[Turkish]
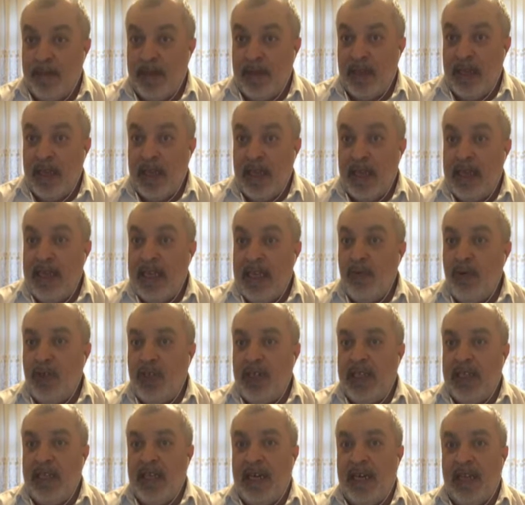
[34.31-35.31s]
Hmm.
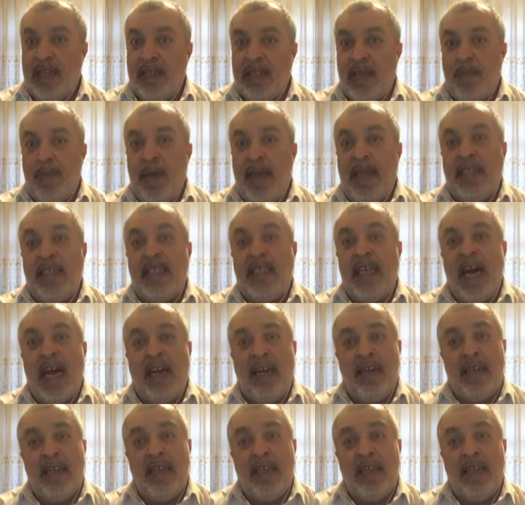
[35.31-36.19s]
23 Haziran'da benzer